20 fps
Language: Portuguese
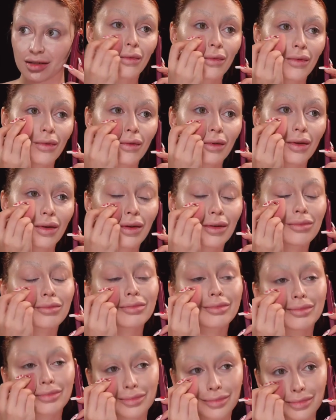Sim,
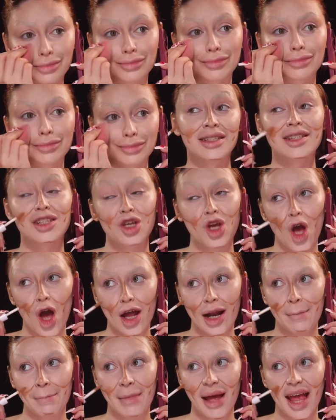quem é?
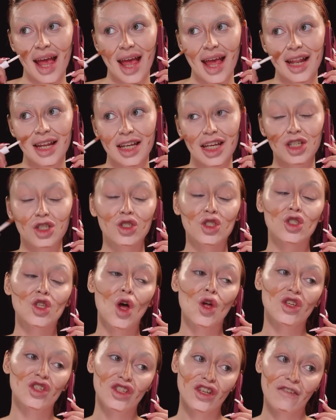Senhora Bailey, sou
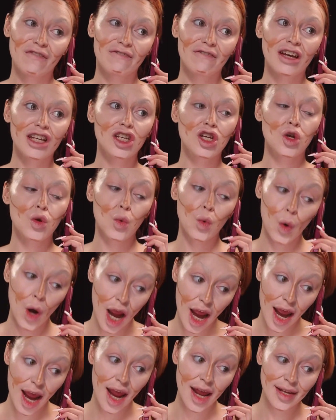Tiffany
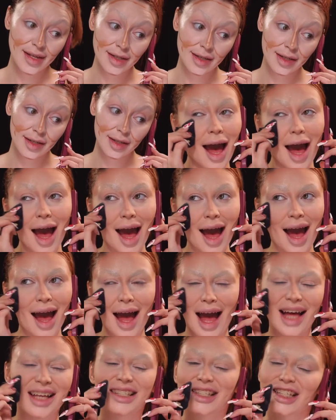Ray. Ah,
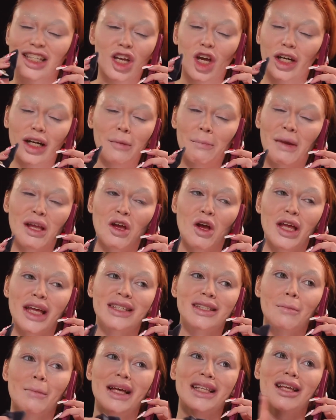a senhora não me
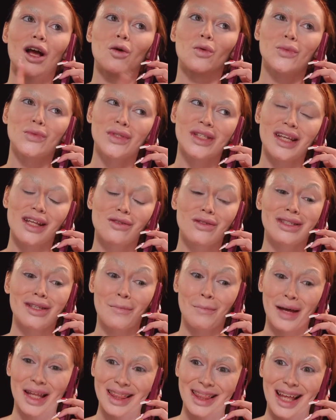conhece, mas há alguns anos
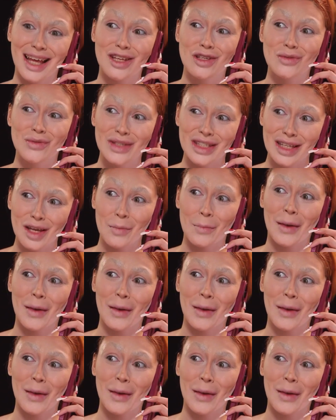eu matei o seu